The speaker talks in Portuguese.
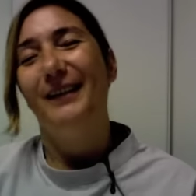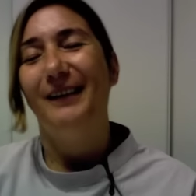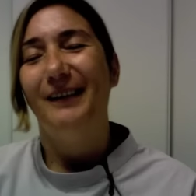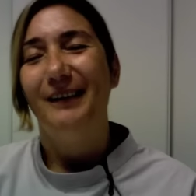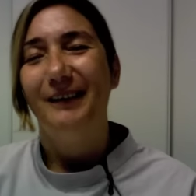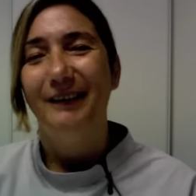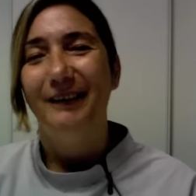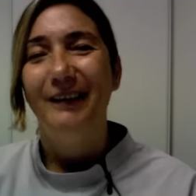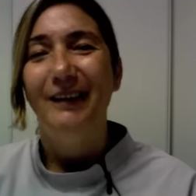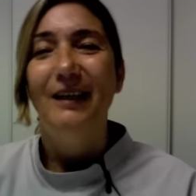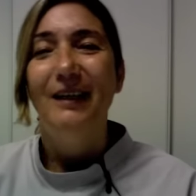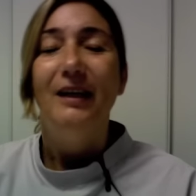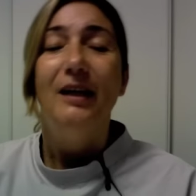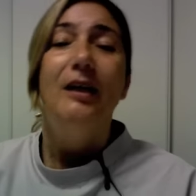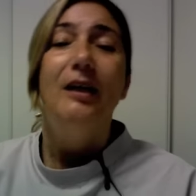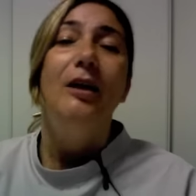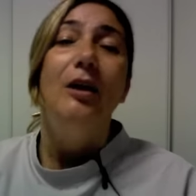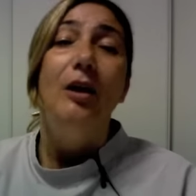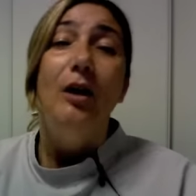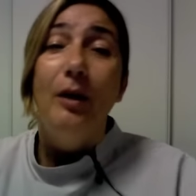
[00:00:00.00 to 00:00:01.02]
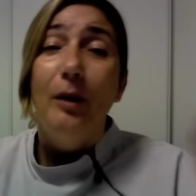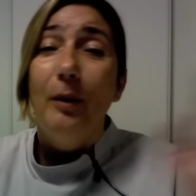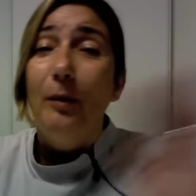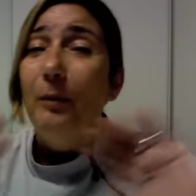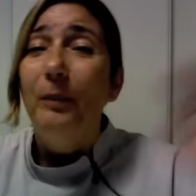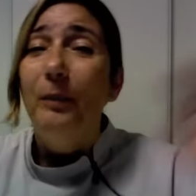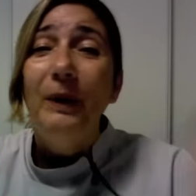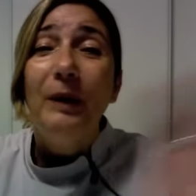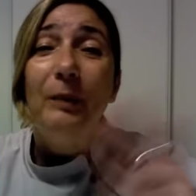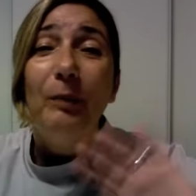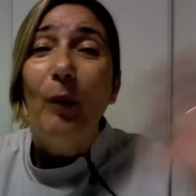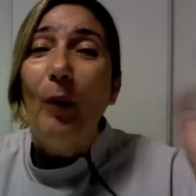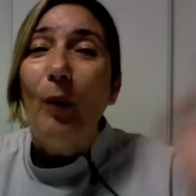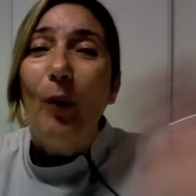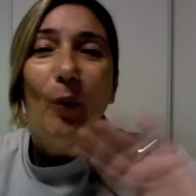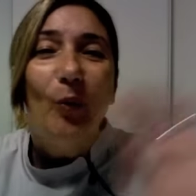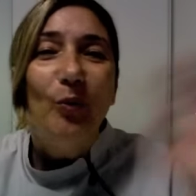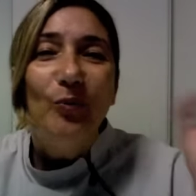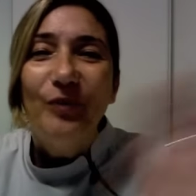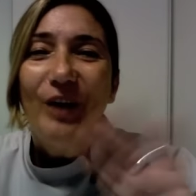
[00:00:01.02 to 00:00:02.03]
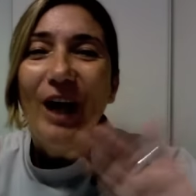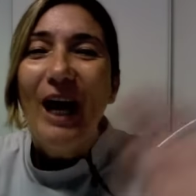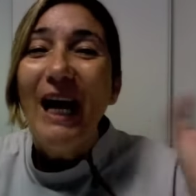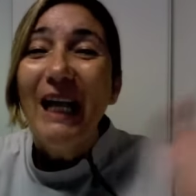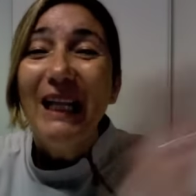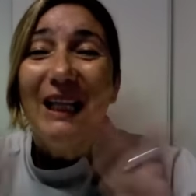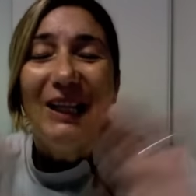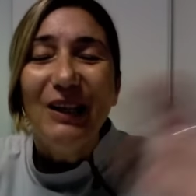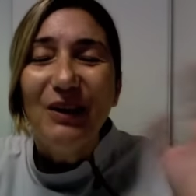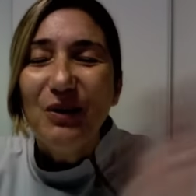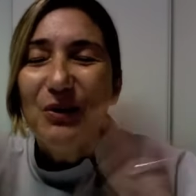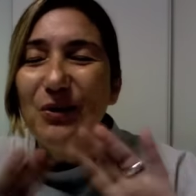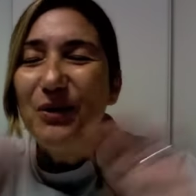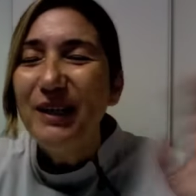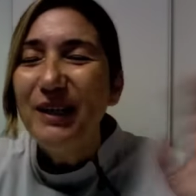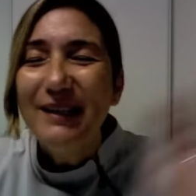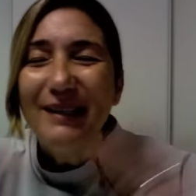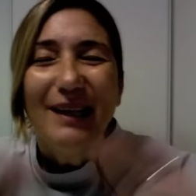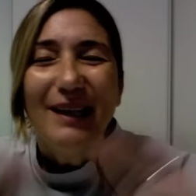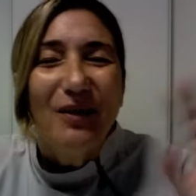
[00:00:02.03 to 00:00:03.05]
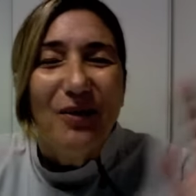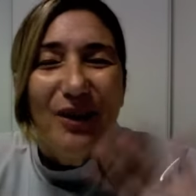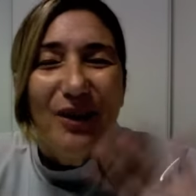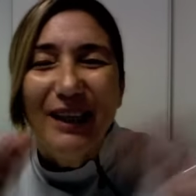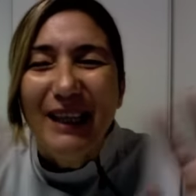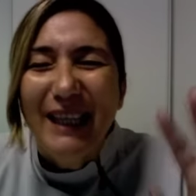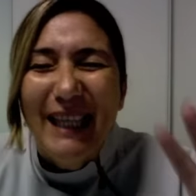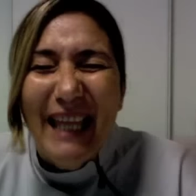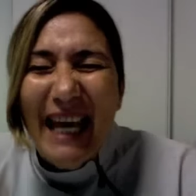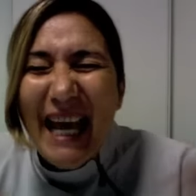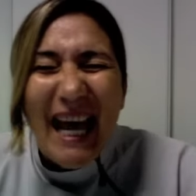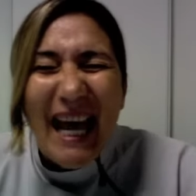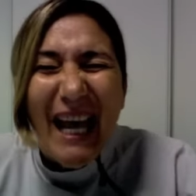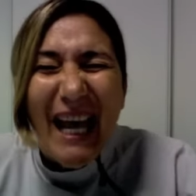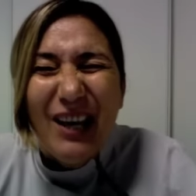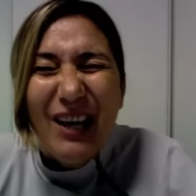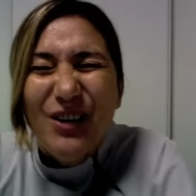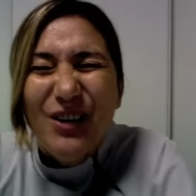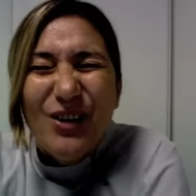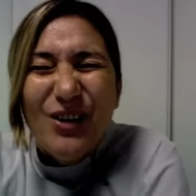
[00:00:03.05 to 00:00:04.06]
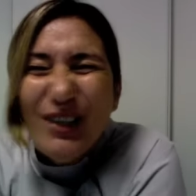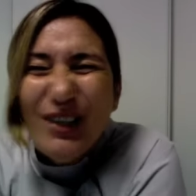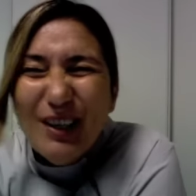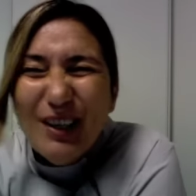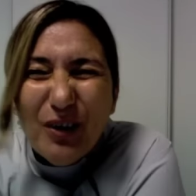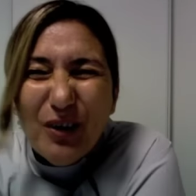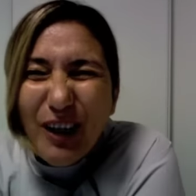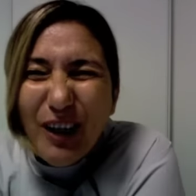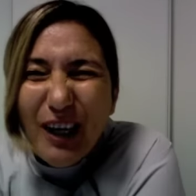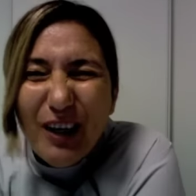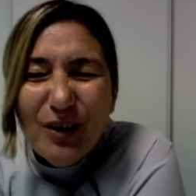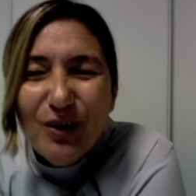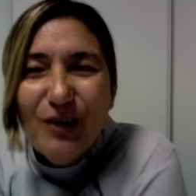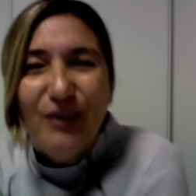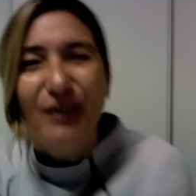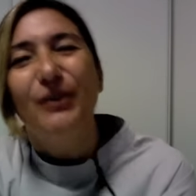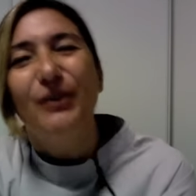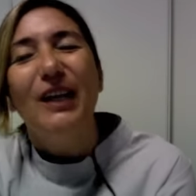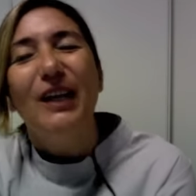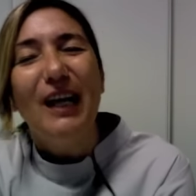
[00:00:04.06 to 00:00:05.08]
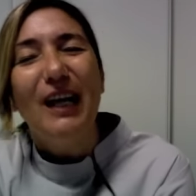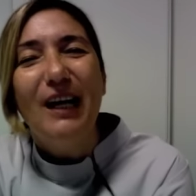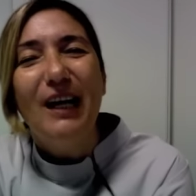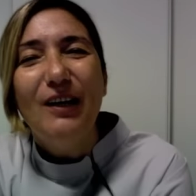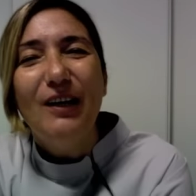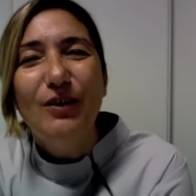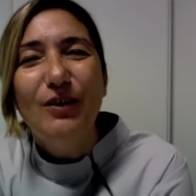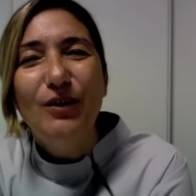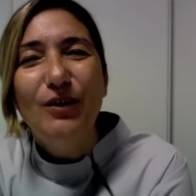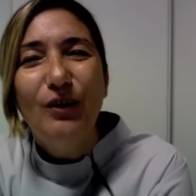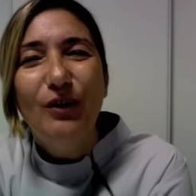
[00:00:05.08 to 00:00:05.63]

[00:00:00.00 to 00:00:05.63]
tá. People, hello, que saudade, saudade, saudade.